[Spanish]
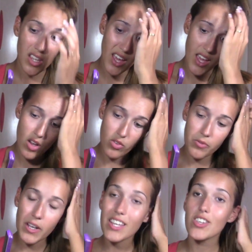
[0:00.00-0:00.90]
que un
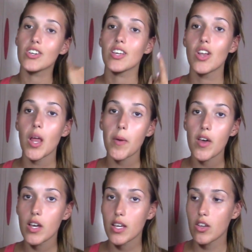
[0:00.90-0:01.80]
fallillo que yo le
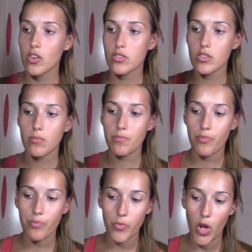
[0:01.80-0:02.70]
veo es que
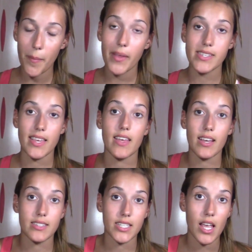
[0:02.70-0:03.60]
no, avisa de
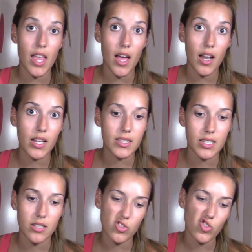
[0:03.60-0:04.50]
que está ya
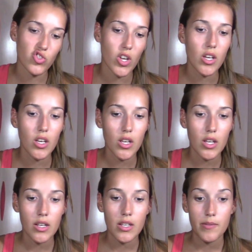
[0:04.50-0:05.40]
lista, entonces
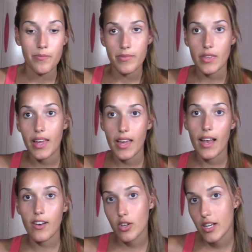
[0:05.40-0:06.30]
es
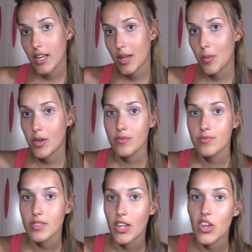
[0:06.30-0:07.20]
algo que, bueno,
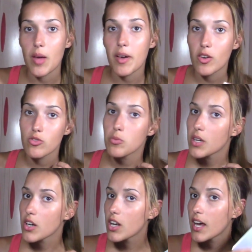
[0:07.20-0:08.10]
que yo ya me
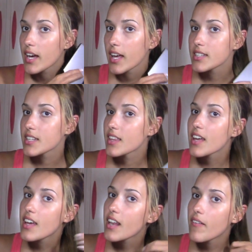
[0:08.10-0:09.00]
acostumbrado con la
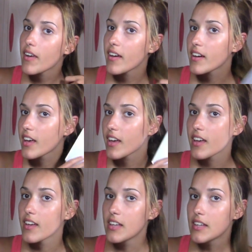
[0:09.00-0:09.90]
GHD y la verdad
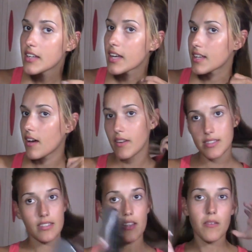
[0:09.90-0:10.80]
que, estaba
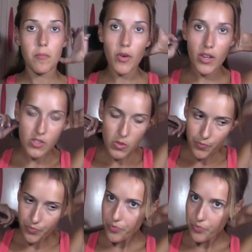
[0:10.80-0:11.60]
bastante bien por eso.